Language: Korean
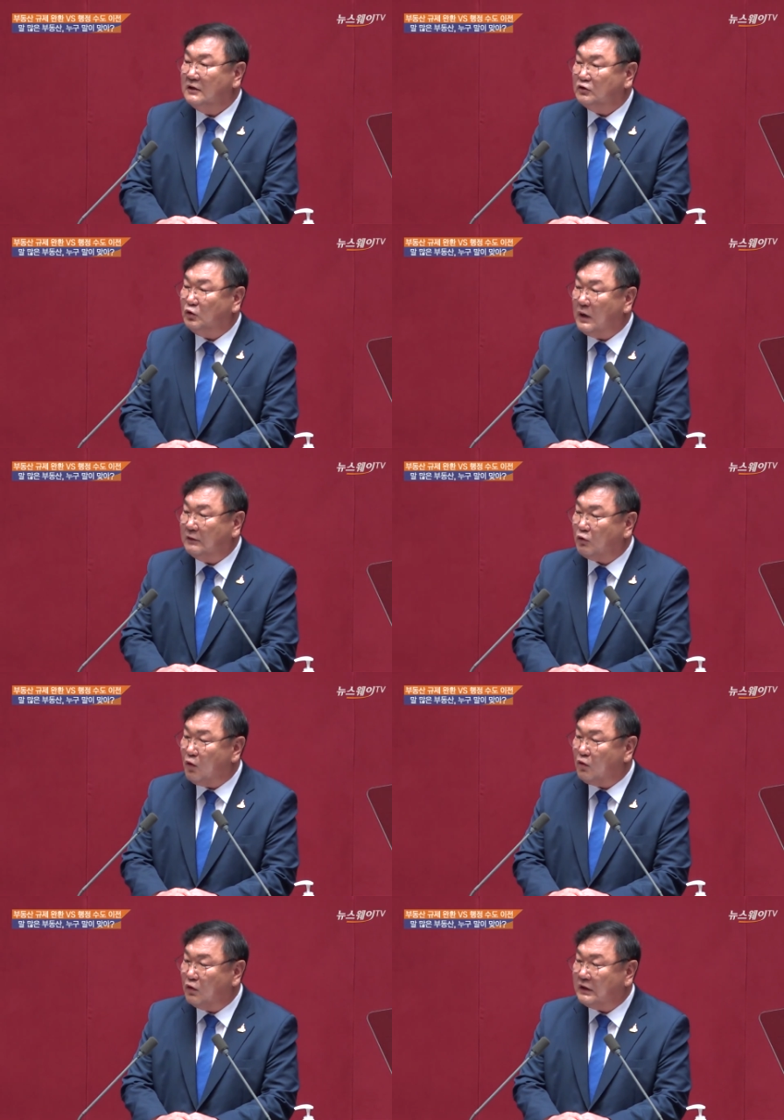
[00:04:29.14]
그동안
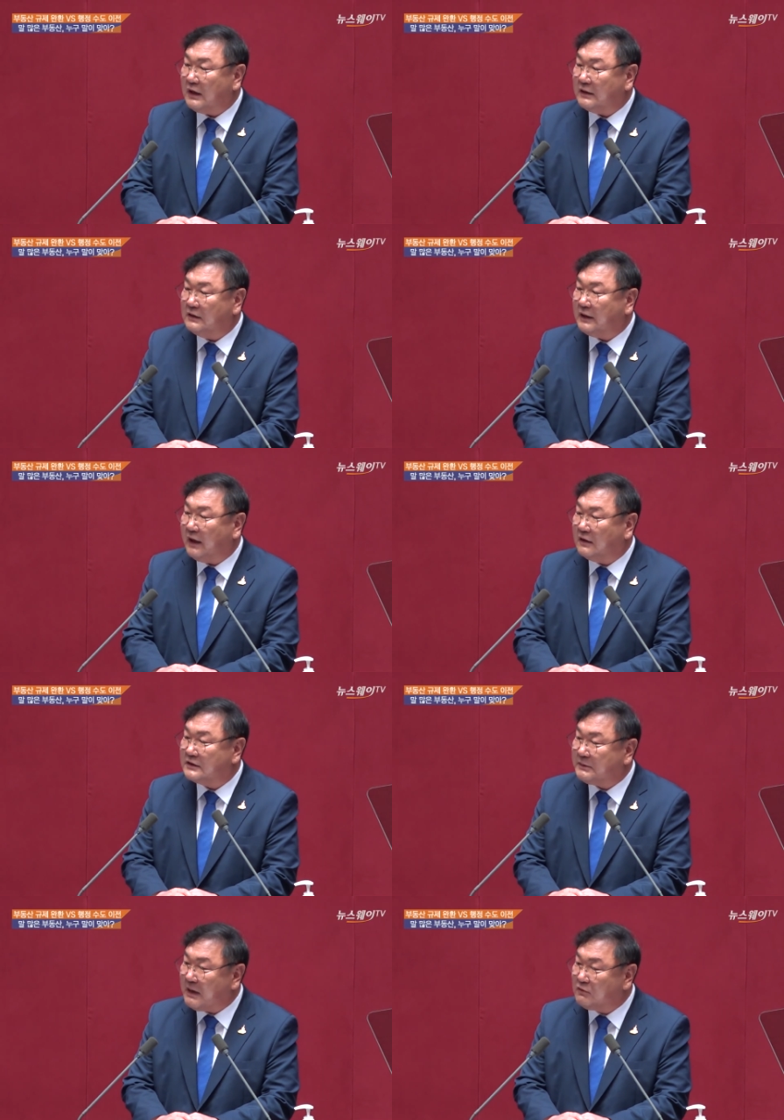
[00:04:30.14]
공공기관을 대거
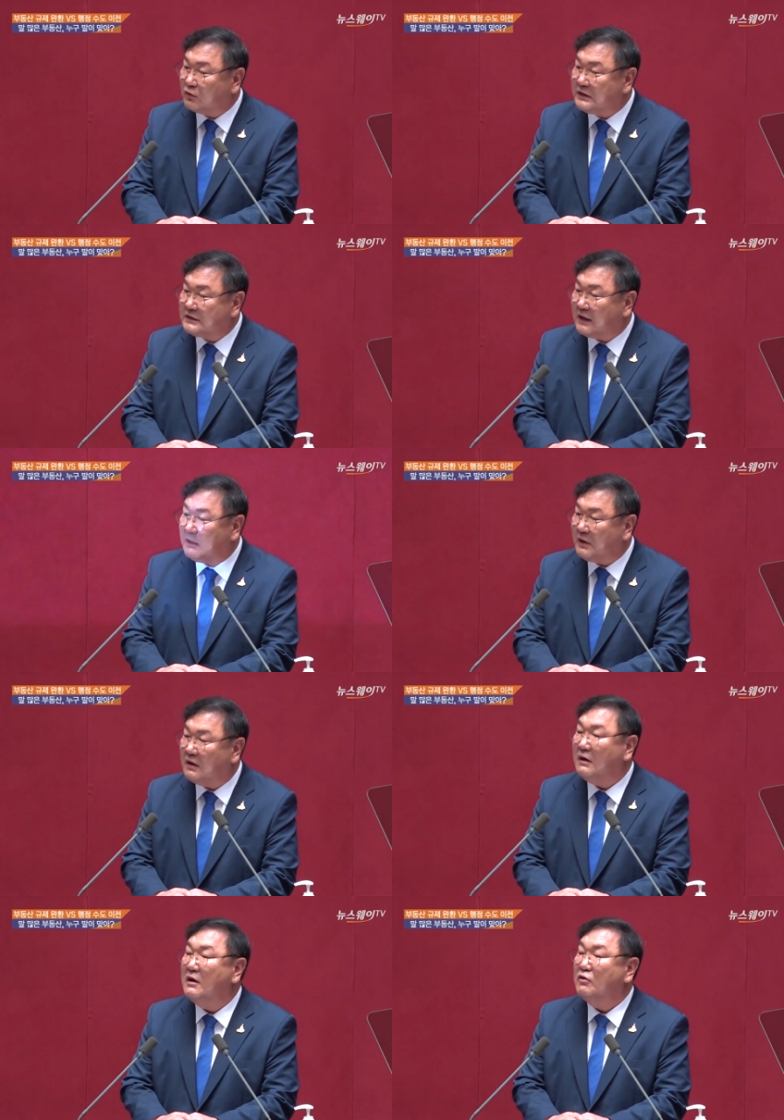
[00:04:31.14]
지방으로
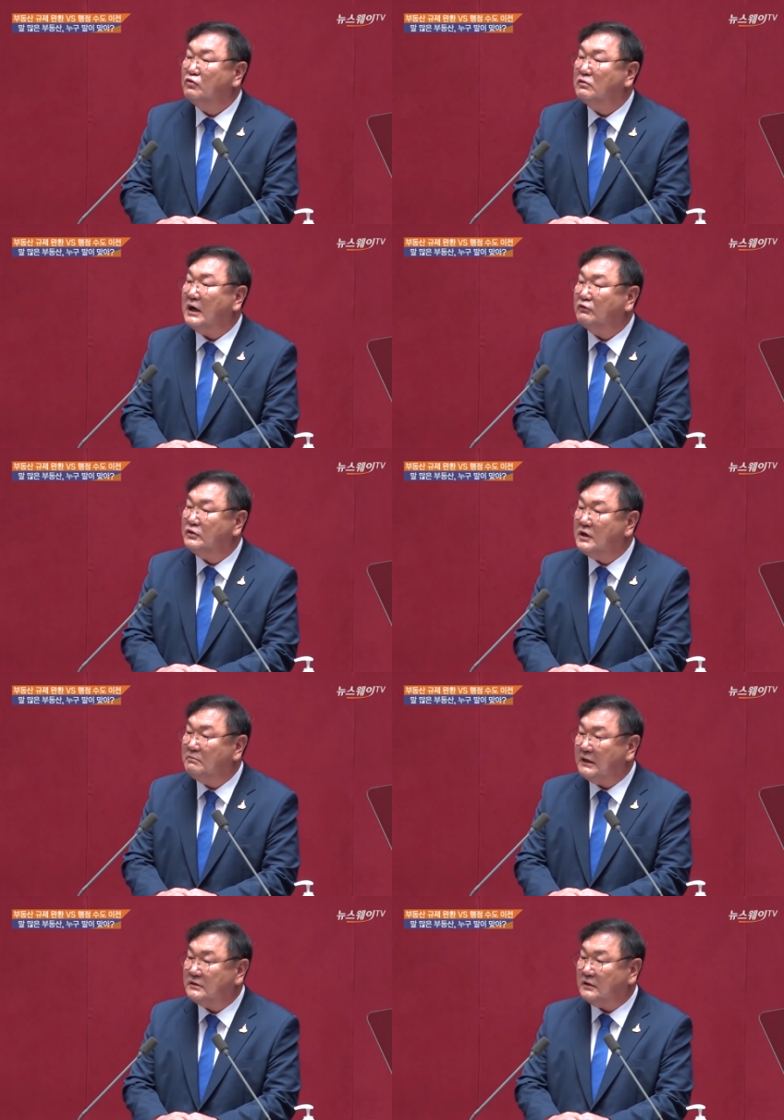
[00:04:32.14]
이전하며 국가 균형
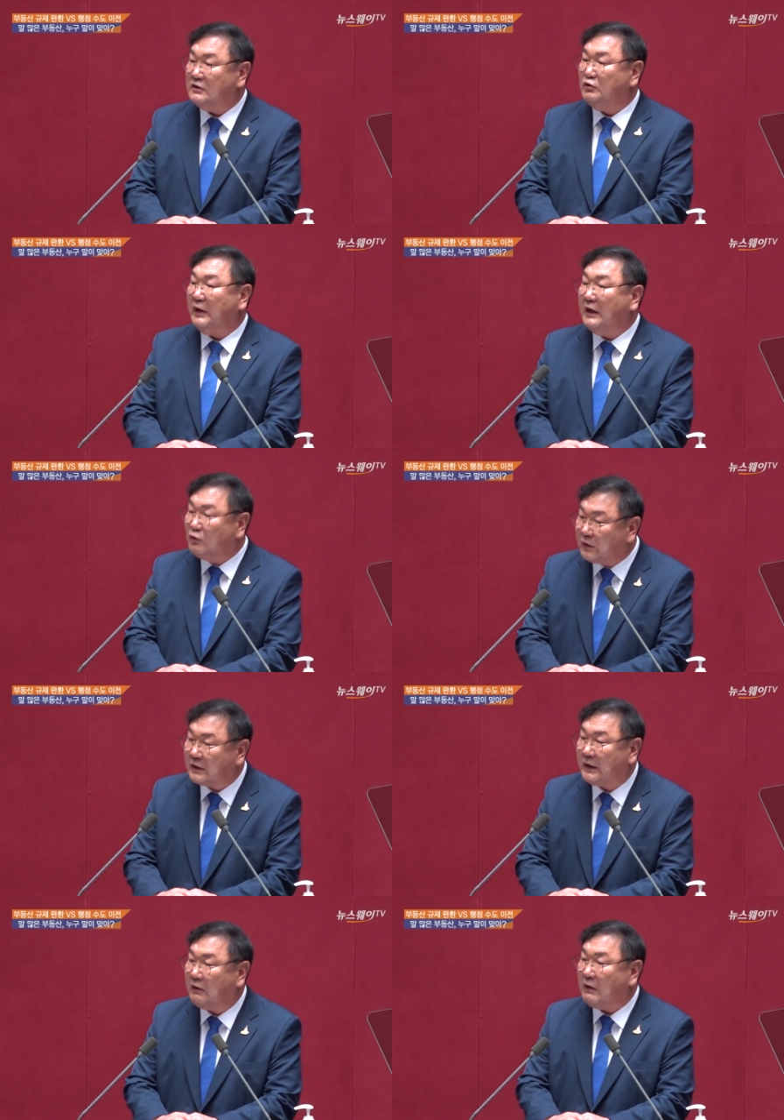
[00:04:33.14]
발전을 위해
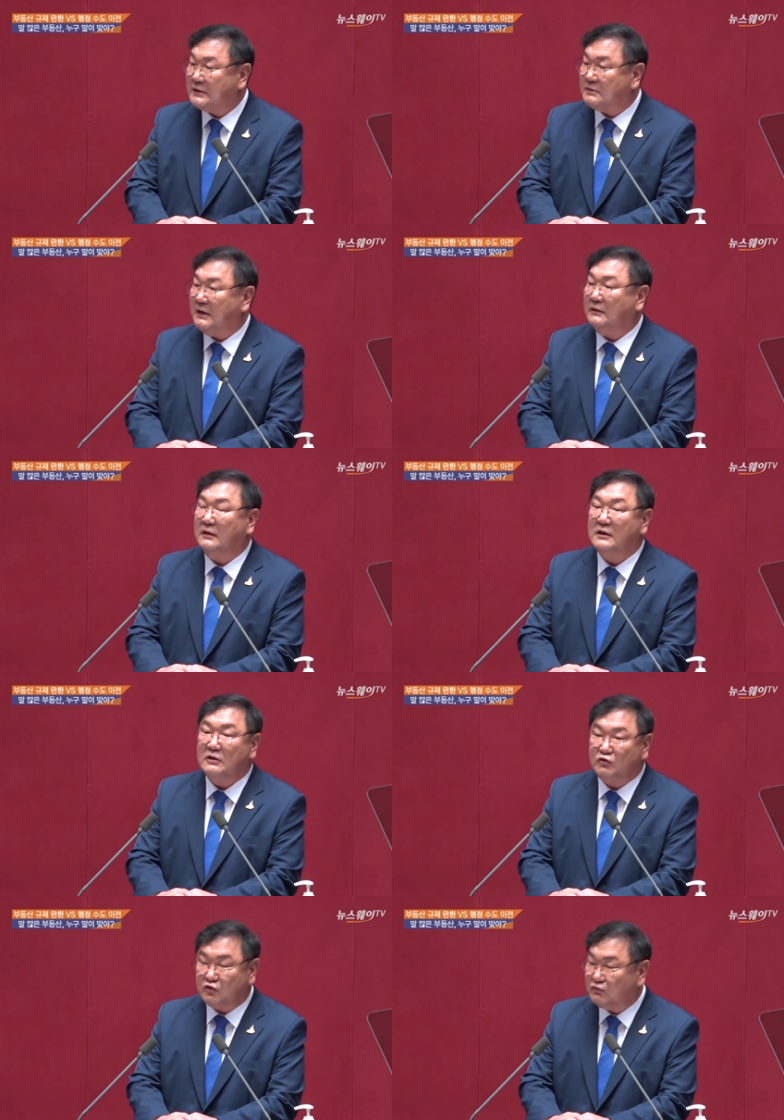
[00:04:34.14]
노력해 왔지만
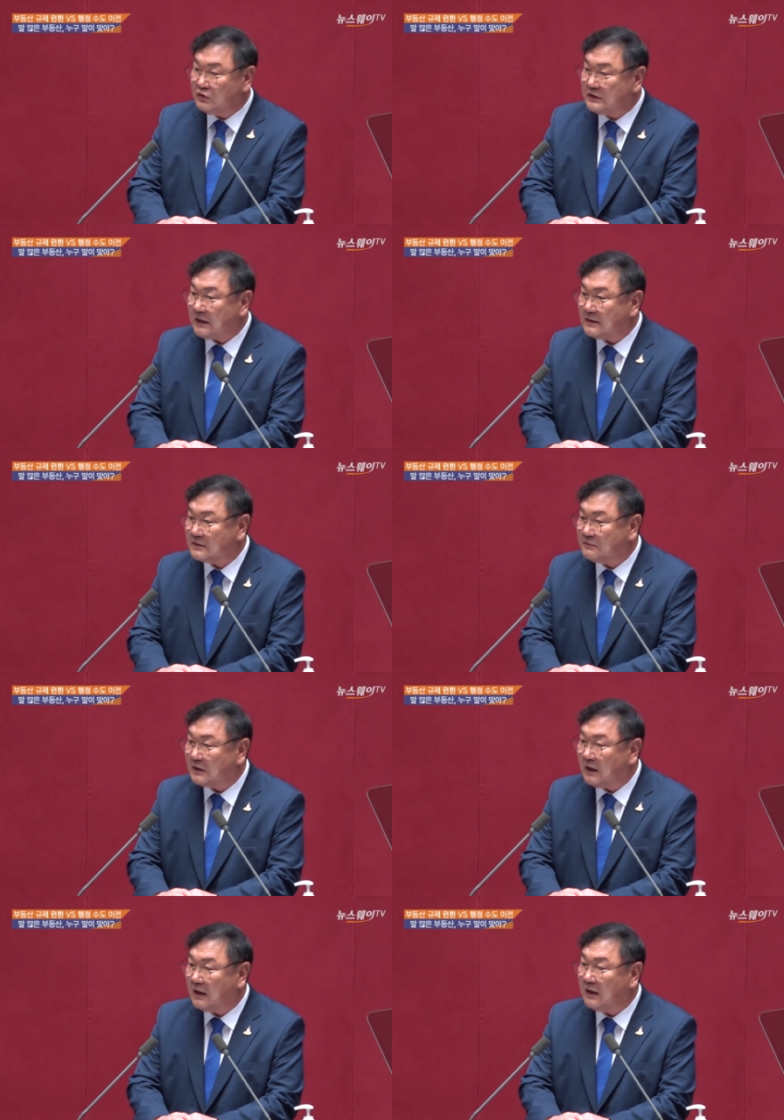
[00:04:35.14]
충분치 않습니다.